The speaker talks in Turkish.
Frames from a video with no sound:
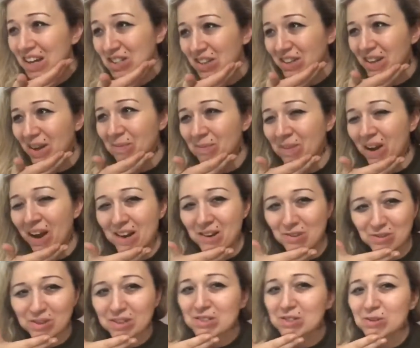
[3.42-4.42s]
Aç
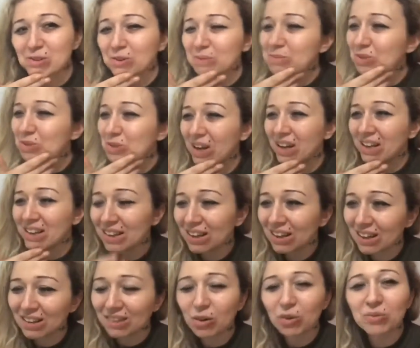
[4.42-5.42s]
adamlarla uğraşıyorum şu
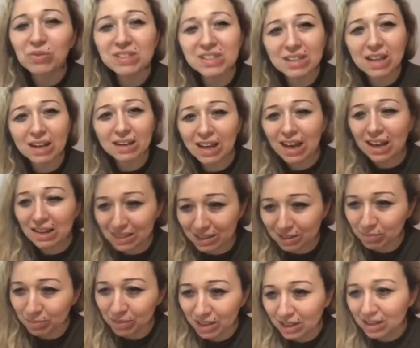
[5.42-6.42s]
anda. Ofisten
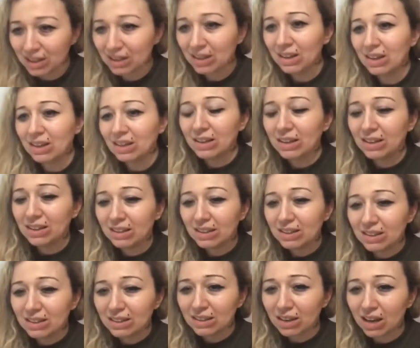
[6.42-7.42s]
geldim.
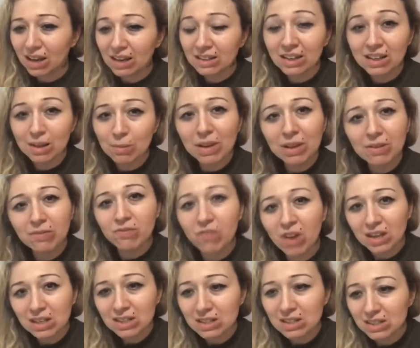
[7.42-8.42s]
Ee, ana yemeğim
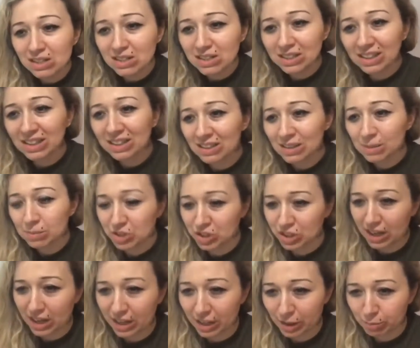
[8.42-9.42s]
var. Yanına bir
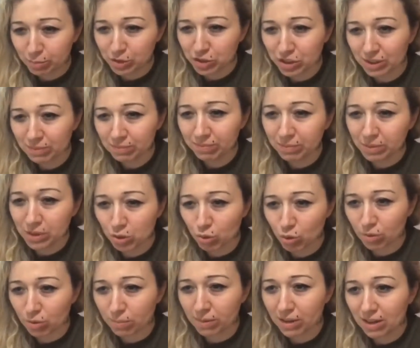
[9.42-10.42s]
şeyler yapacağım. Bir
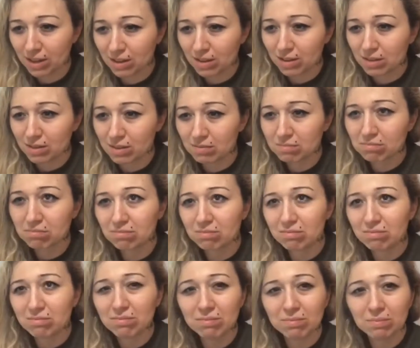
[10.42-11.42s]
çorba.
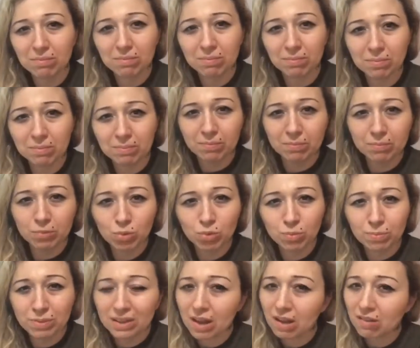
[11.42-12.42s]
Dün
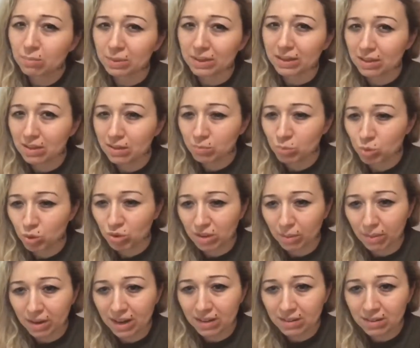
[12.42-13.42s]
pilav bitti.
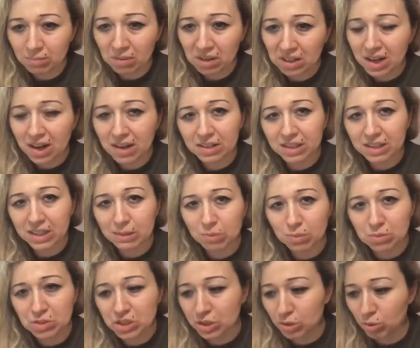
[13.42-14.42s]
Muhtemelen Doğru. makarna gibi
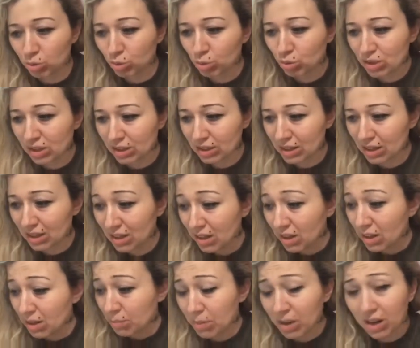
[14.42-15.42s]
bir şey olur. Ya da
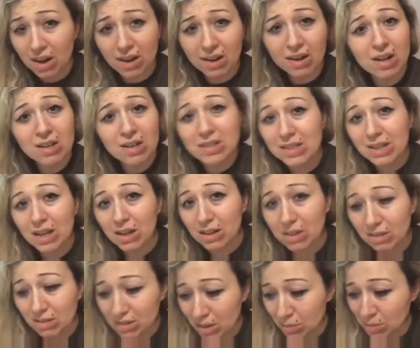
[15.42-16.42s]
makarna
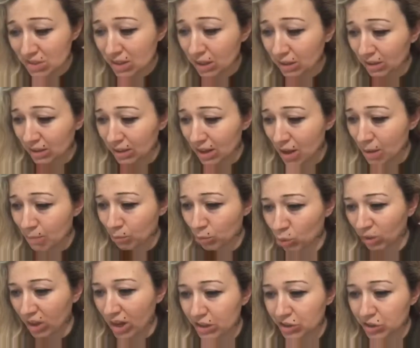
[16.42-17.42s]
asla Ramazan'da da
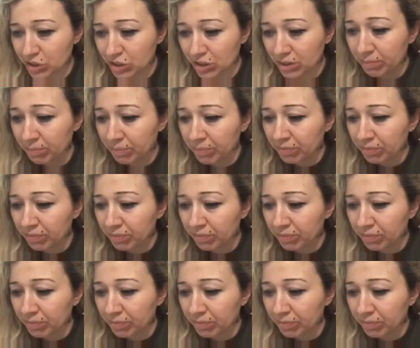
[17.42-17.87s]
yenmiyor gerçi.